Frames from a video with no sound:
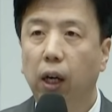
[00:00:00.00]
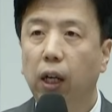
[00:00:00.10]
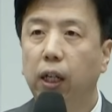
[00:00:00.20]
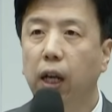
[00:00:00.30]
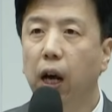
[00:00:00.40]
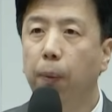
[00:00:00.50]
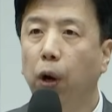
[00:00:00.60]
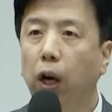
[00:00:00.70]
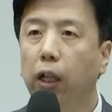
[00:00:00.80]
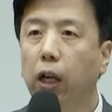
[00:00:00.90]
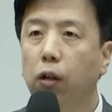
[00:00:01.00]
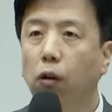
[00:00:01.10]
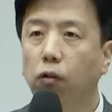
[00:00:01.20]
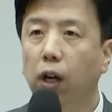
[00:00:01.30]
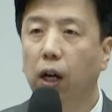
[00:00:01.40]
그래야 변화되는
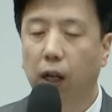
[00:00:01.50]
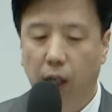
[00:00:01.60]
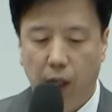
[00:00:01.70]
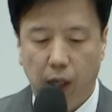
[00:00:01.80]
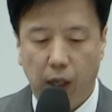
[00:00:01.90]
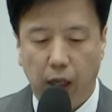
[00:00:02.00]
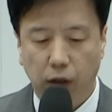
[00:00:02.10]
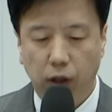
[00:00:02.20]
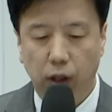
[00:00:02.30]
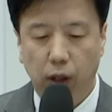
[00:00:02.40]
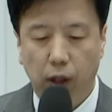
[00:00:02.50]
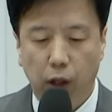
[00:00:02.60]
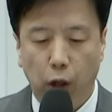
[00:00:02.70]
거구나. 것을